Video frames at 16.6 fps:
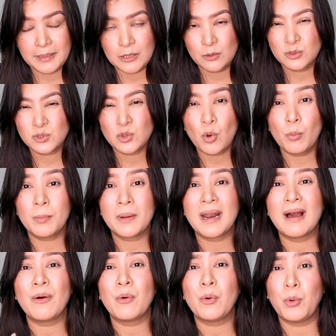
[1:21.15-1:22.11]
Pero
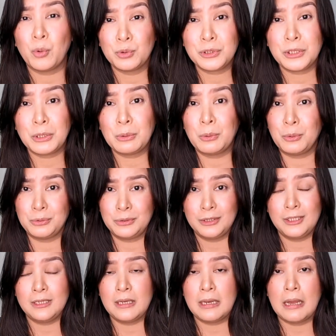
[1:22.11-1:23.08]
sobrang
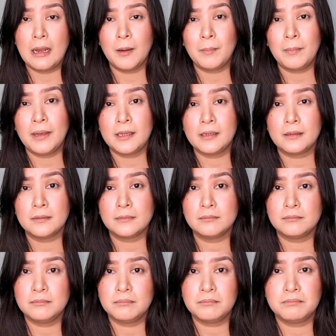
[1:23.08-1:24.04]
konting-konti lang.
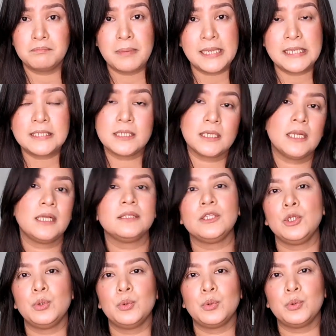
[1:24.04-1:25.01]
Parang basic
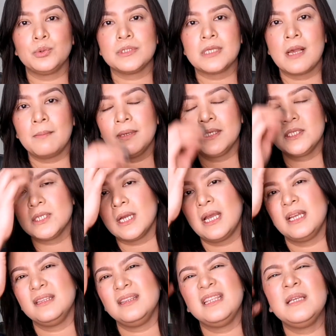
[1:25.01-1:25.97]
lang tinuro sa amin.
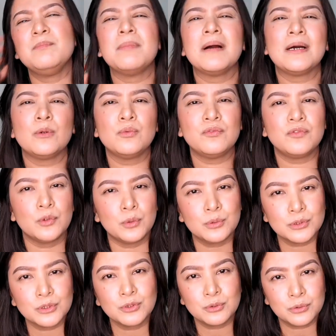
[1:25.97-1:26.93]
Tsaka hindi pa ako
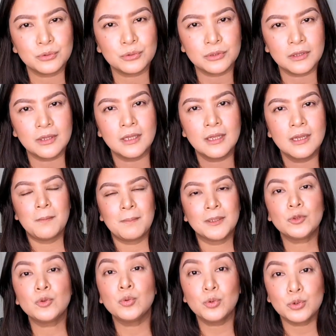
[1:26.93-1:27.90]
focus noon
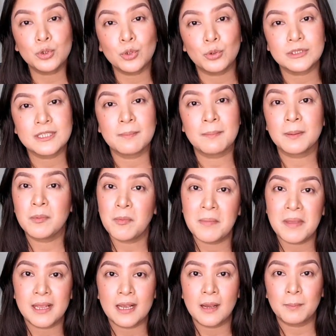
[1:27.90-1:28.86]
matuto sa
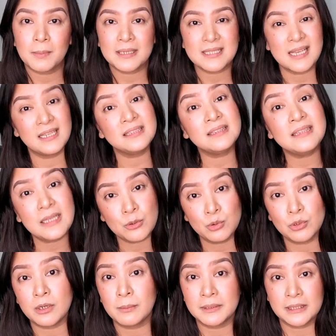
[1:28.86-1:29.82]
pag-makeup kasi
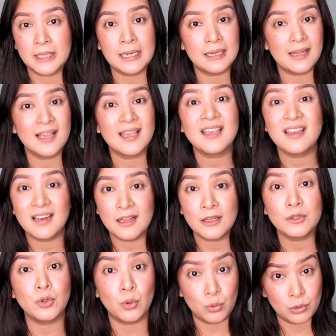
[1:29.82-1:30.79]
hindi ko naman talaga
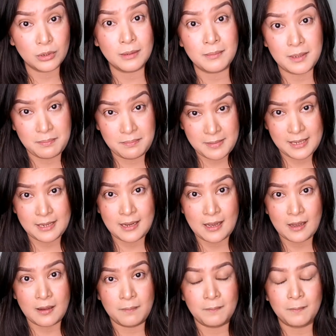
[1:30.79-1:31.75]
hilig noon na
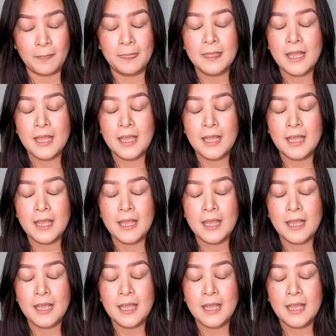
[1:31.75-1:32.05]
mag-makeup.